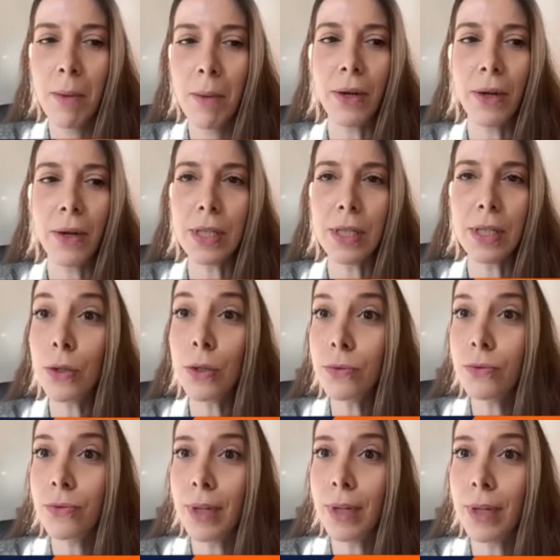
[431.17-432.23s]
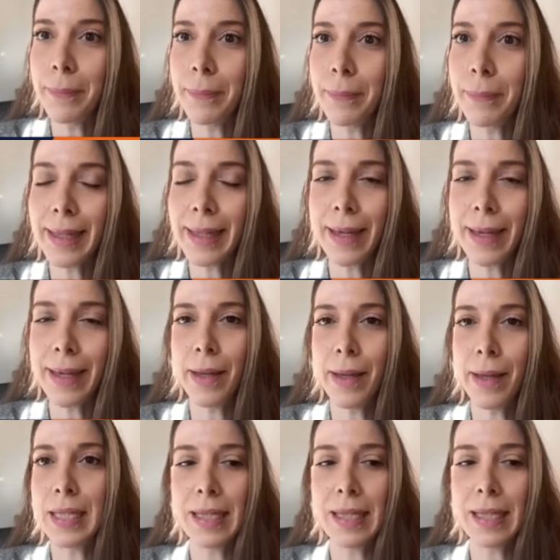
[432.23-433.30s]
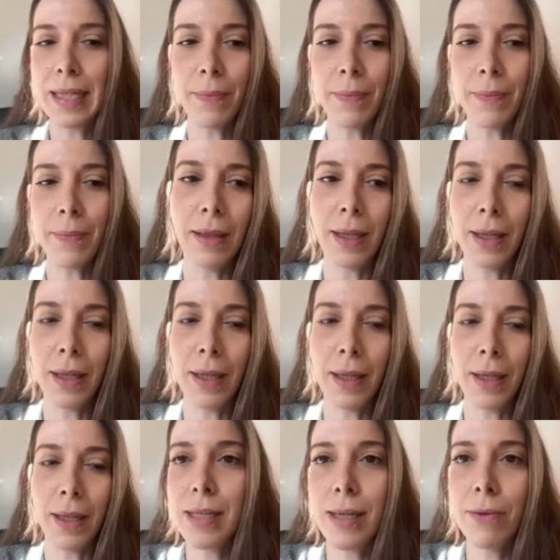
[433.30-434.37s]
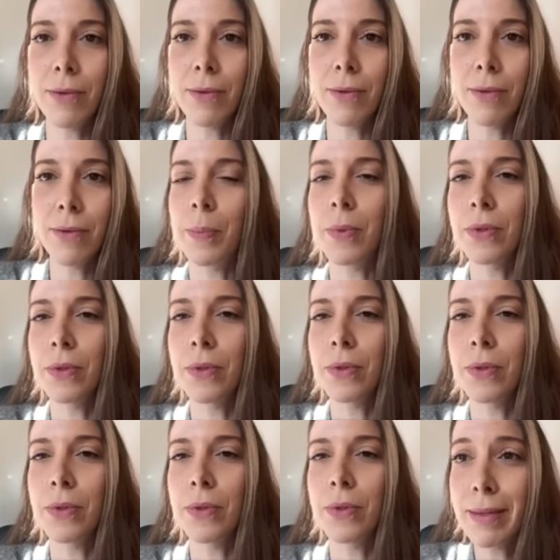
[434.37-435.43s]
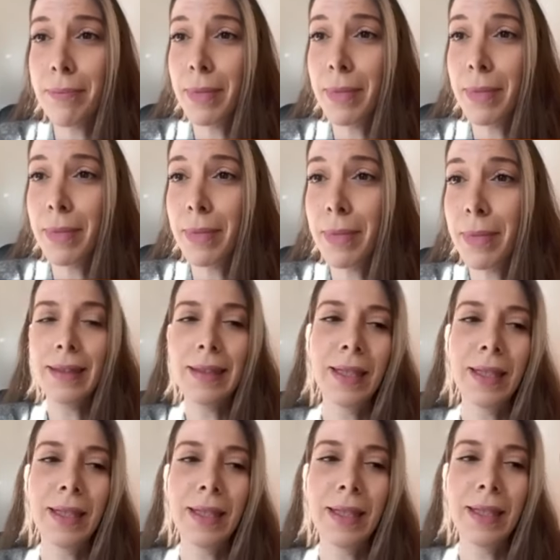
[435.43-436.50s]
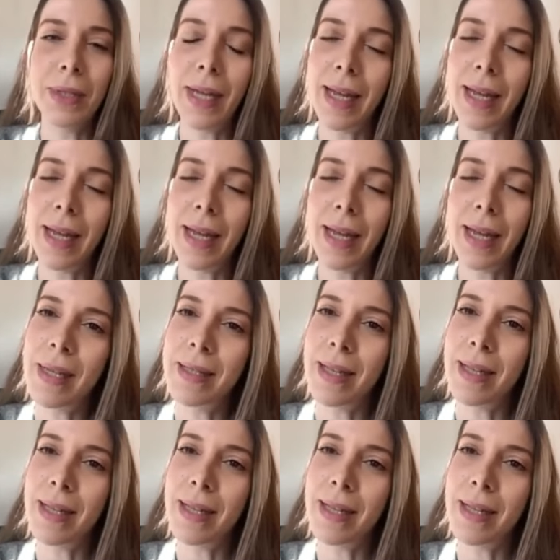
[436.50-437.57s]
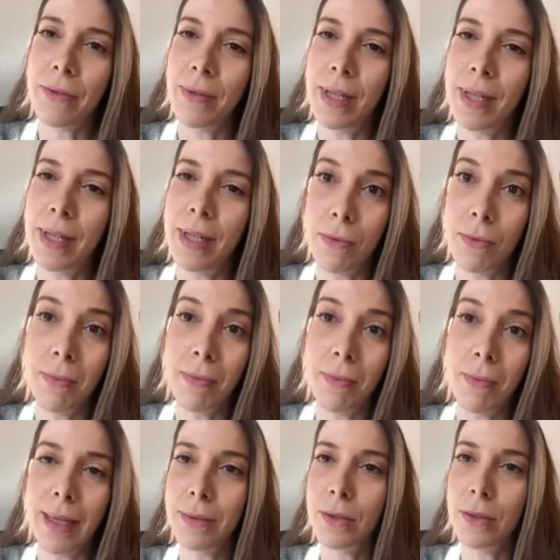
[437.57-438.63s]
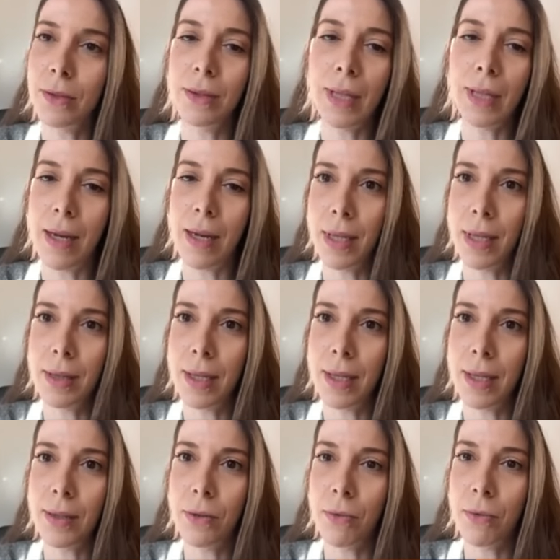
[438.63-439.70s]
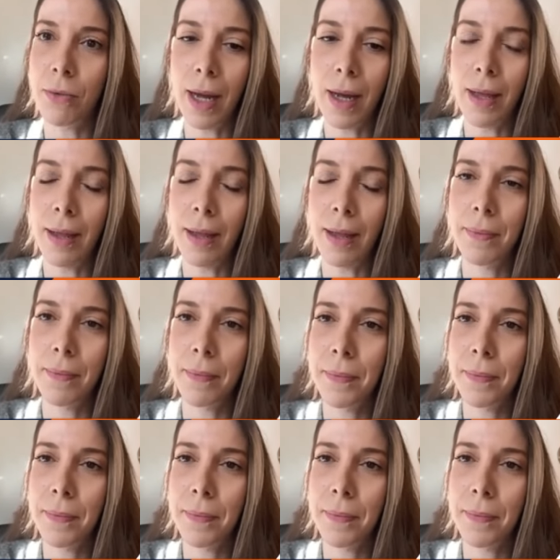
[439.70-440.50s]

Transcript: Pero si triunfa la envidia y además se alimenta y no se hace uno responsable de esa envidia, pues ahí la capacidad de gratificación va a estar totalmente truncada.